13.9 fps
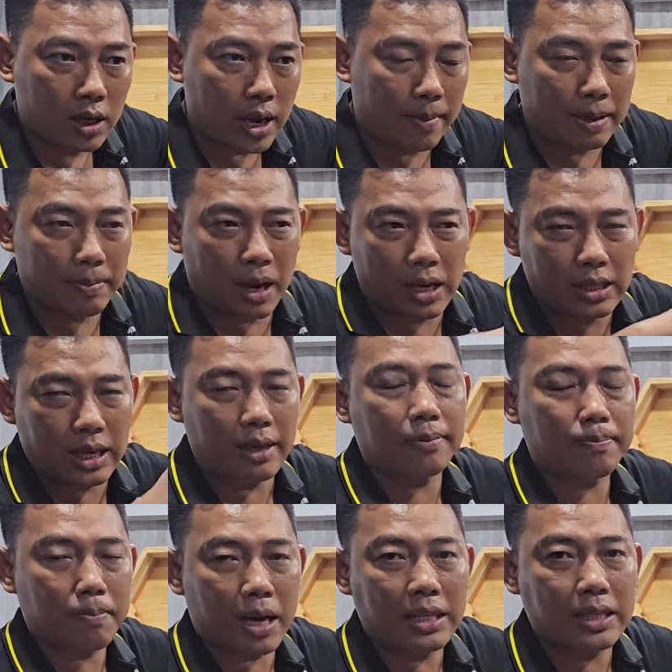và mình mở sách
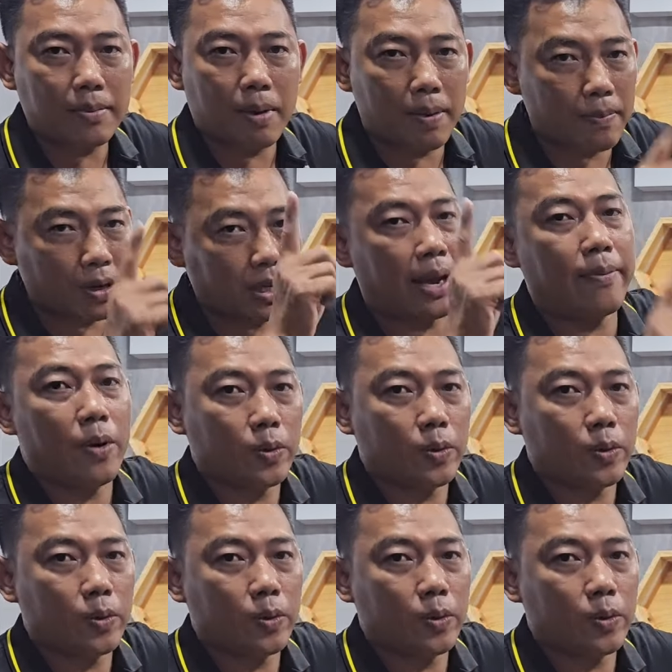maximum nó chạy